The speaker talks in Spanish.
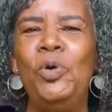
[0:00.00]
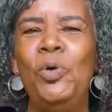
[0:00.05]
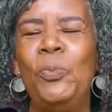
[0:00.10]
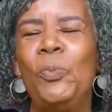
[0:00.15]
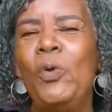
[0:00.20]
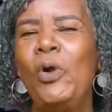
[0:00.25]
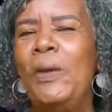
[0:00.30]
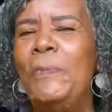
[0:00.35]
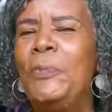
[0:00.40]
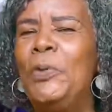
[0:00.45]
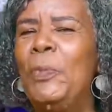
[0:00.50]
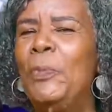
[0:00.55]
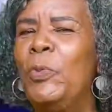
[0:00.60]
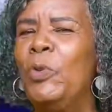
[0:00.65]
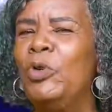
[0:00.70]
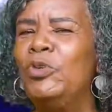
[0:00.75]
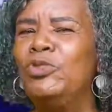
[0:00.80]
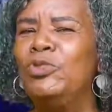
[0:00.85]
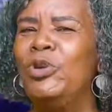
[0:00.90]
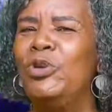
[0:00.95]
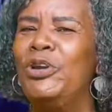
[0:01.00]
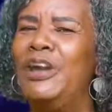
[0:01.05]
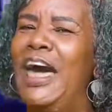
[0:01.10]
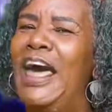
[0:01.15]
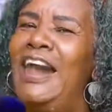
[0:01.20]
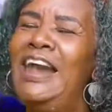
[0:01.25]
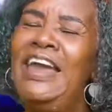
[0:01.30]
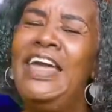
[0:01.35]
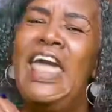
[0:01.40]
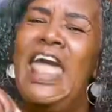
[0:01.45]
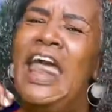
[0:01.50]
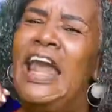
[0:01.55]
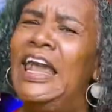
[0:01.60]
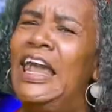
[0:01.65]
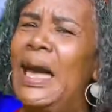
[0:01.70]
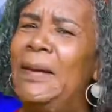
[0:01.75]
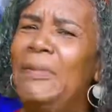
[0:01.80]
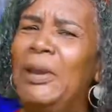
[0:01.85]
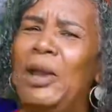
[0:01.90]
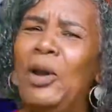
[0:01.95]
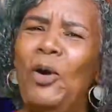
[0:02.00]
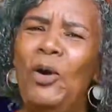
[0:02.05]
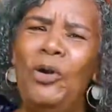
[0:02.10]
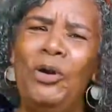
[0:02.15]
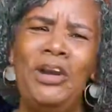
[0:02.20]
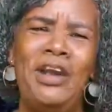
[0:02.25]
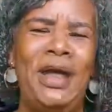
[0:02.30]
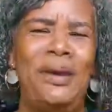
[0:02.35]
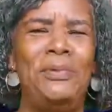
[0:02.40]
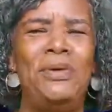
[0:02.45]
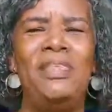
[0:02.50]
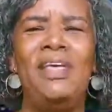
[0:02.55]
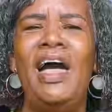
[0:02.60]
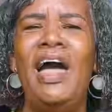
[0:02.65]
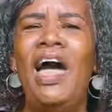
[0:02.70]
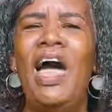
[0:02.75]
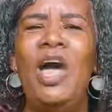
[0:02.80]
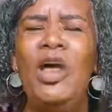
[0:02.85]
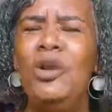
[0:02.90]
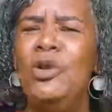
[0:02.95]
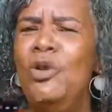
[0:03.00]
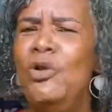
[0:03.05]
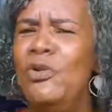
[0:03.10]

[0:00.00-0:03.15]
grupo es proporcionarle la mejor Navidad